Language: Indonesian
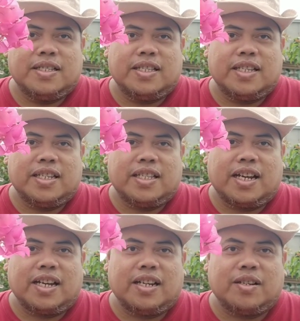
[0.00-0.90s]
nanti kita
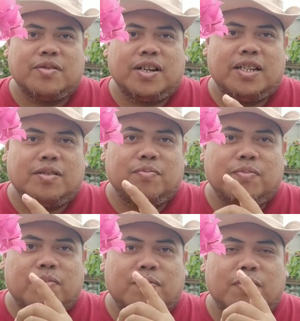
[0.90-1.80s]
akan lakukan
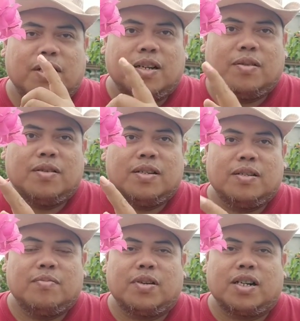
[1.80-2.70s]

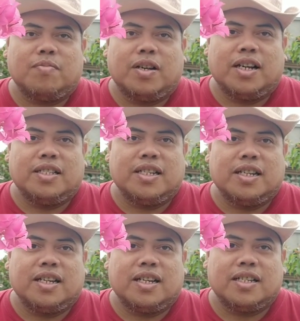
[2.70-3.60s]

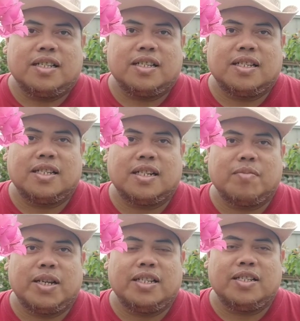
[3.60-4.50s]
perkembangannya
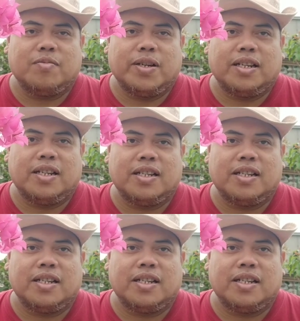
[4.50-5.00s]
kembali sobat